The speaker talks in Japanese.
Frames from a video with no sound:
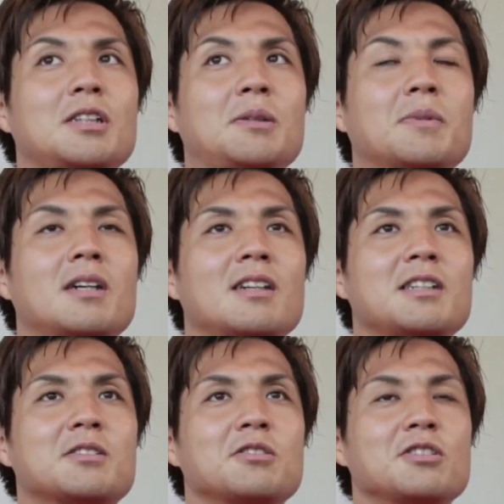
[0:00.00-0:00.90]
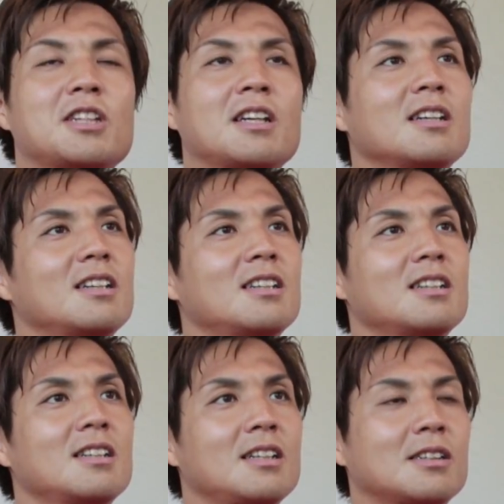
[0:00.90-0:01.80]
今レイソルで
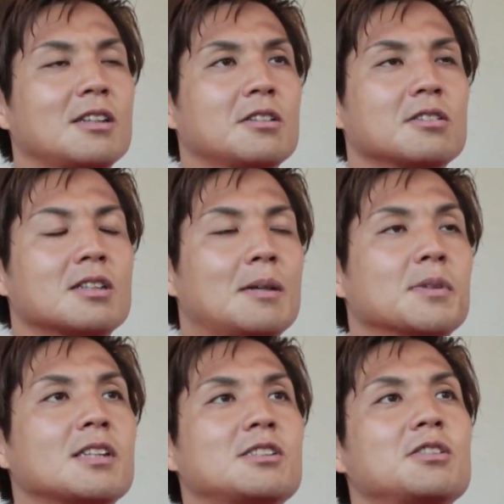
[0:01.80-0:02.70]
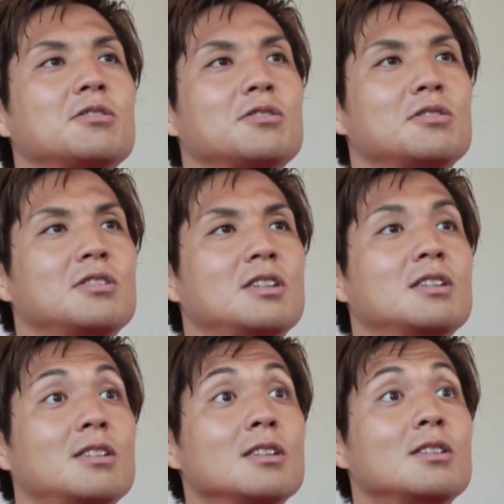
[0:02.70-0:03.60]
やってる鎌田二郎
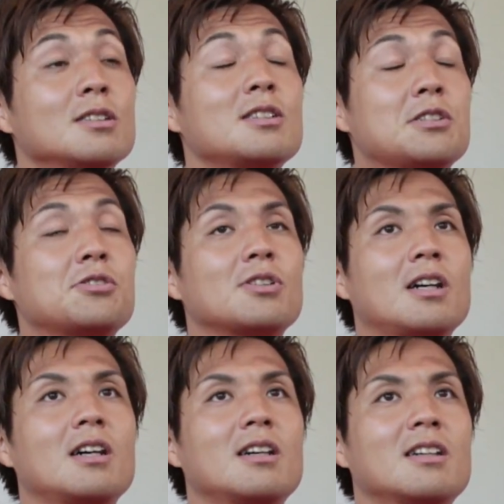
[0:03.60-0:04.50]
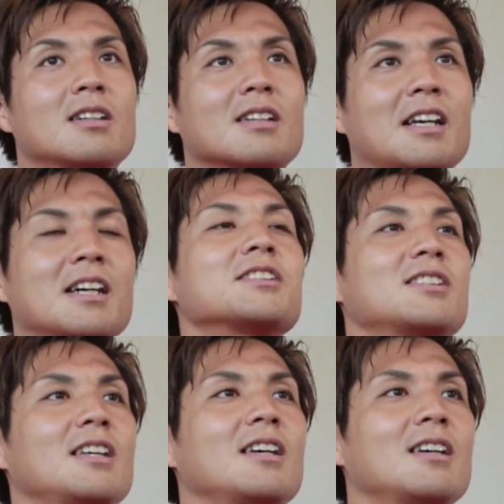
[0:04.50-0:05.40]
選手が怪我
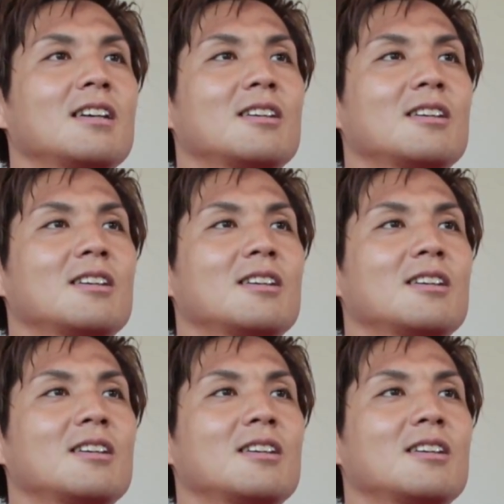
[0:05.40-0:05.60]
して、